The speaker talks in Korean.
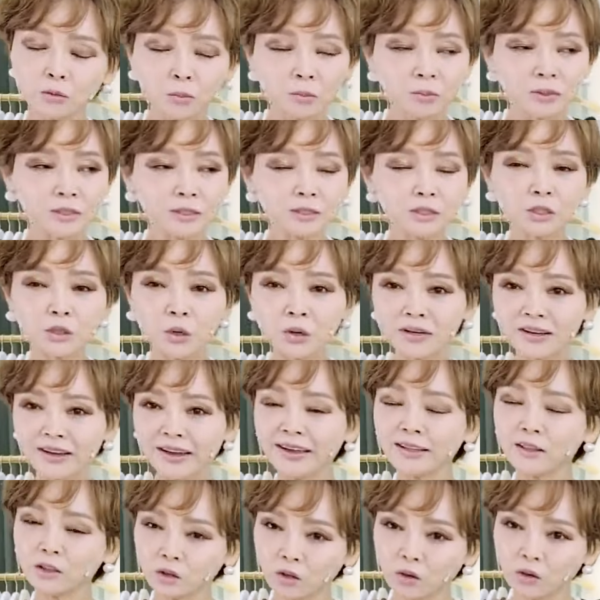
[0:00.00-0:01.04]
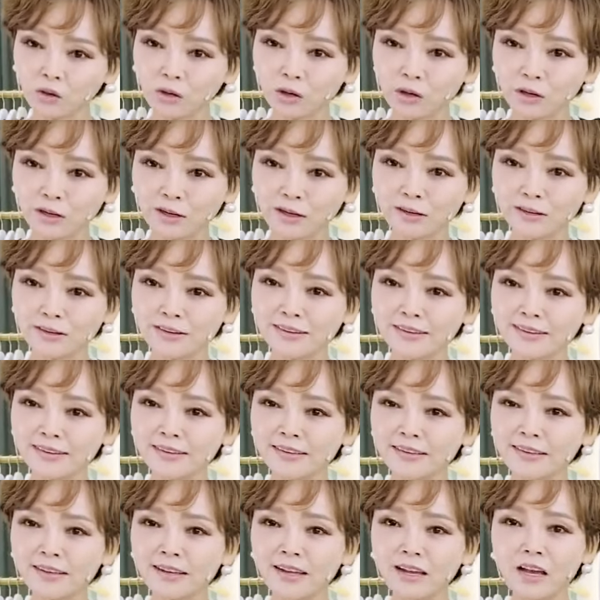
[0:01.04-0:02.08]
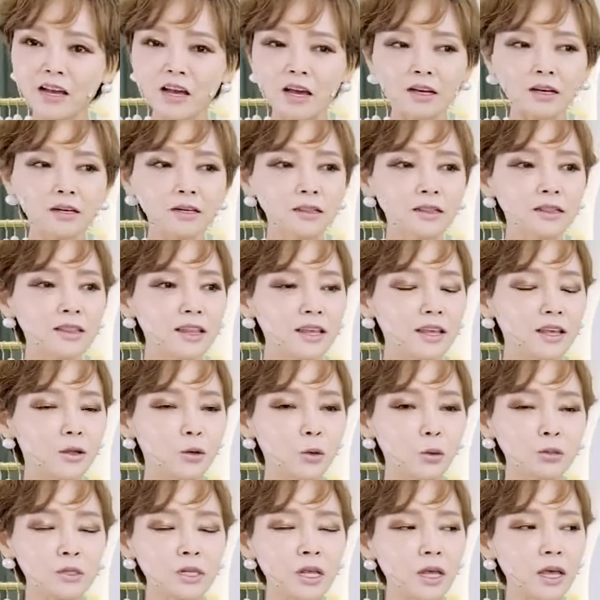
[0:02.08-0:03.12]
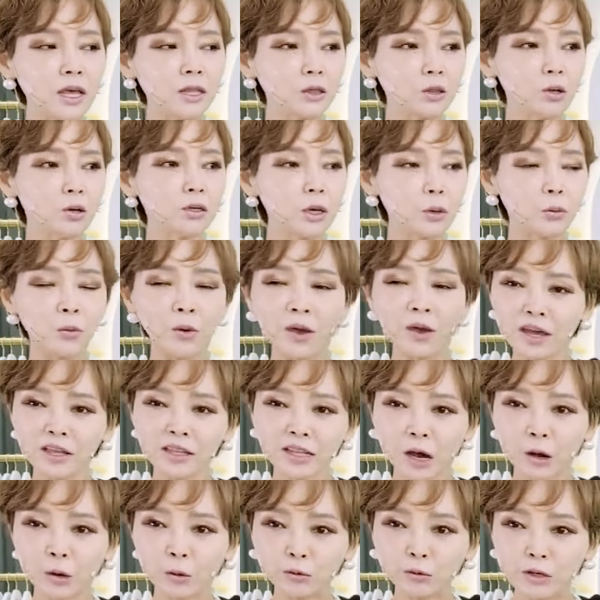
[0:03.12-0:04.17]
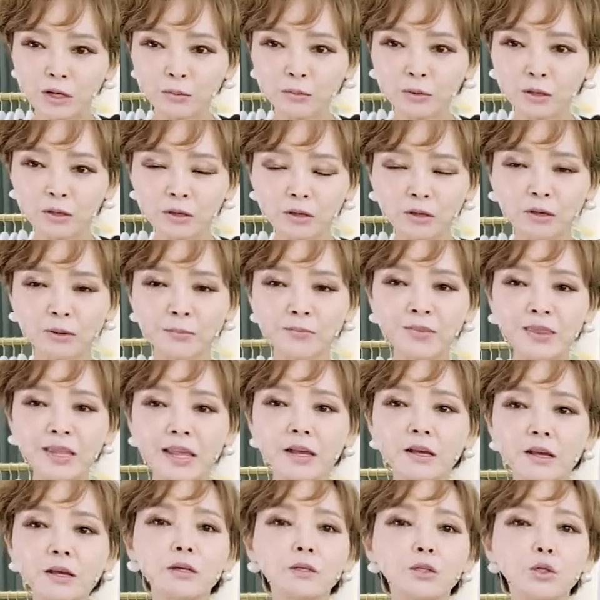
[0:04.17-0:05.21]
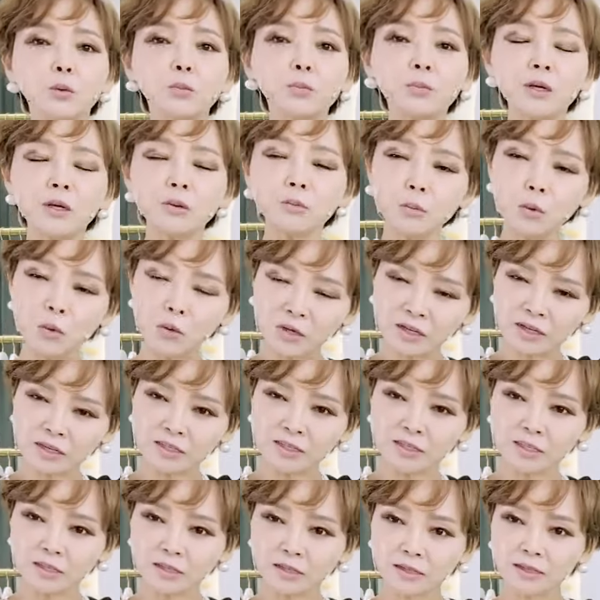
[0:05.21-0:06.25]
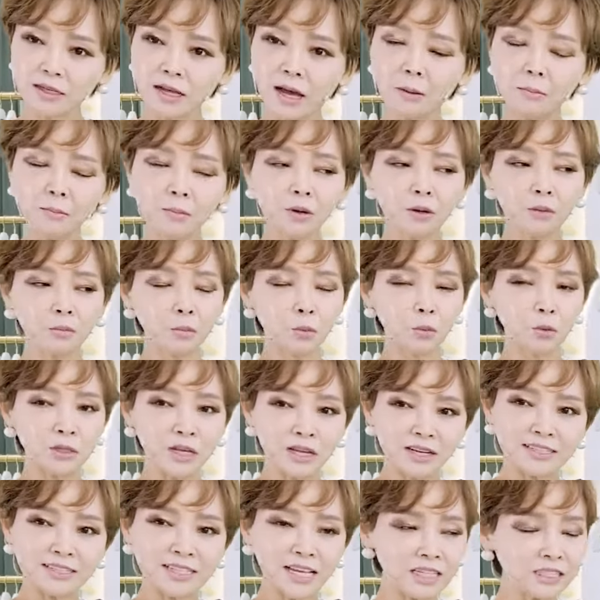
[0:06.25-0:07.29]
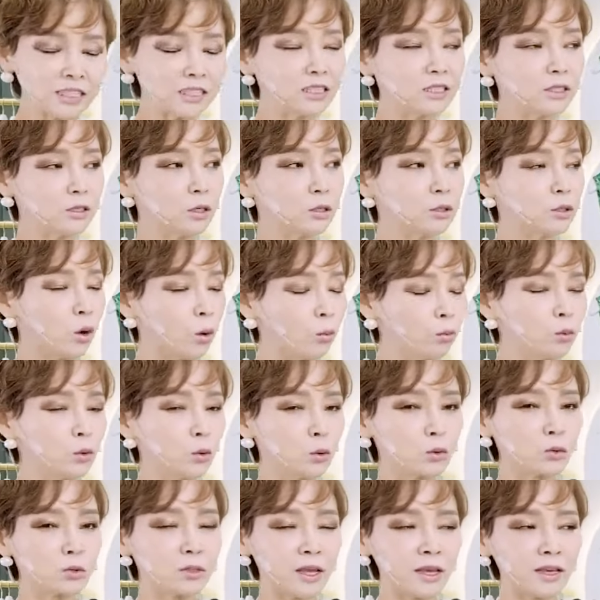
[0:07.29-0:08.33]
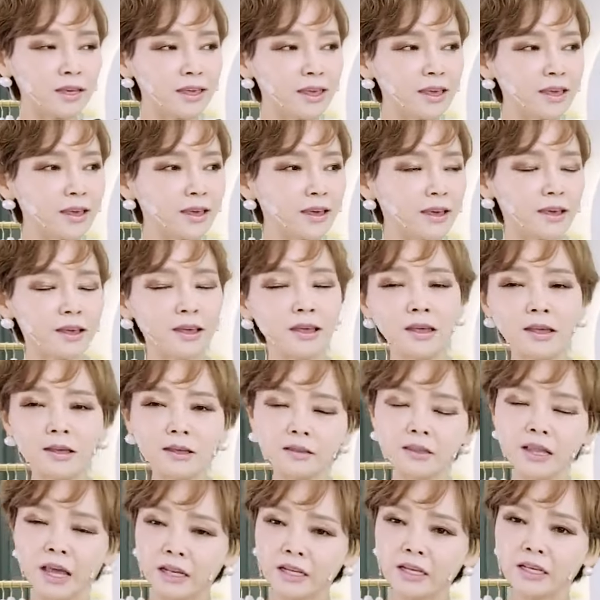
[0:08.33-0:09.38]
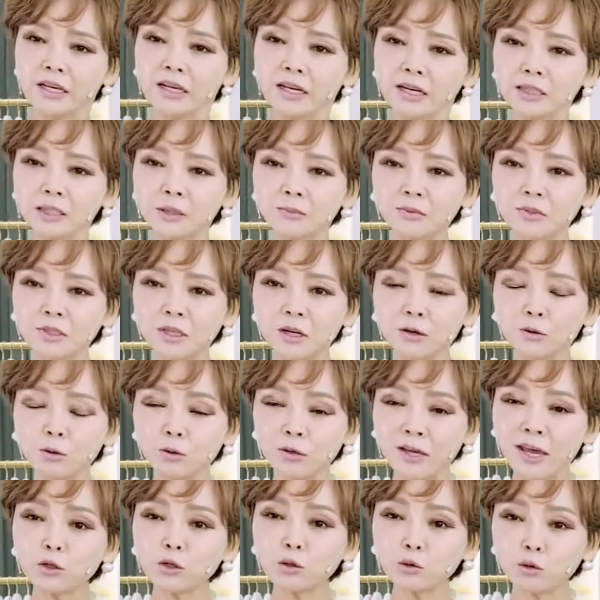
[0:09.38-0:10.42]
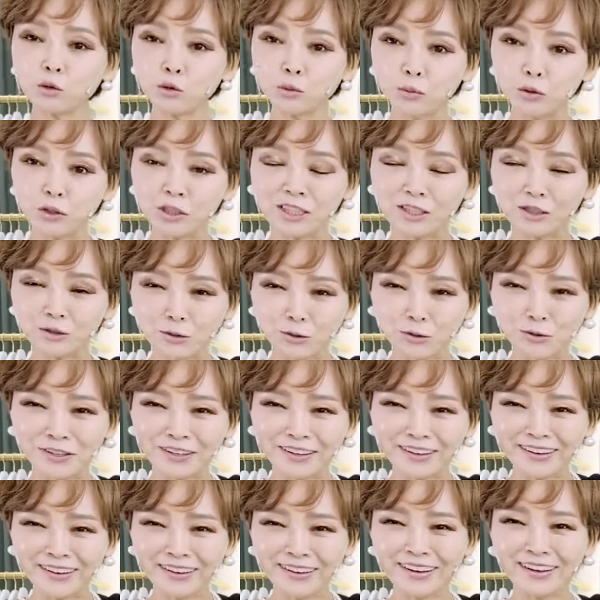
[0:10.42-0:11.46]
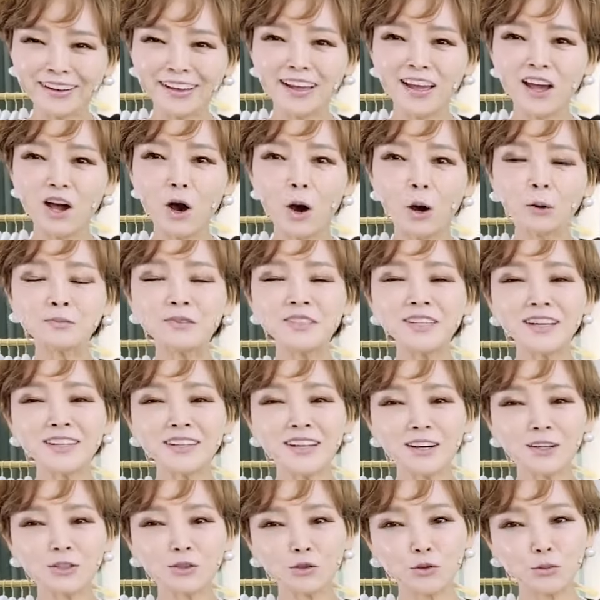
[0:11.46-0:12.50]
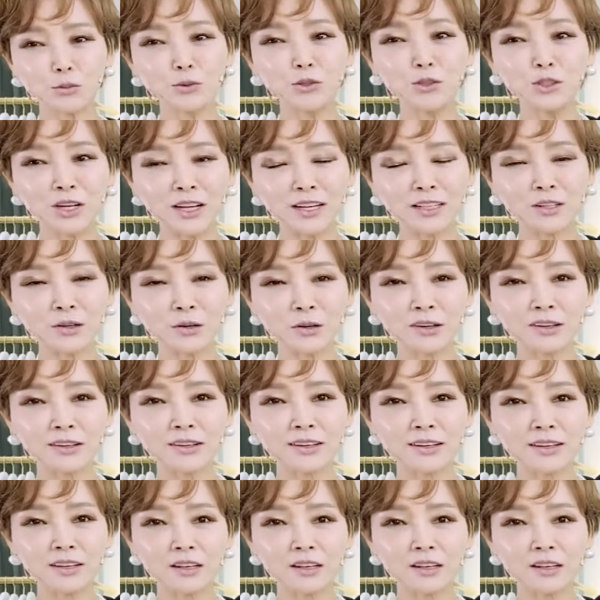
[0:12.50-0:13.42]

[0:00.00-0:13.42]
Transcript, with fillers: 원피스는 저희가 했던 거예요. 근데 요새 했던 게 왜 나오냐면요, 쇼핑몰이 있잖아요. 한번 모델이 사진 찍어서 업로드 된 게 내리기가 쉽지 않고 계속 주문이 들어오니까 업체에다가 주문을 하는 거예요.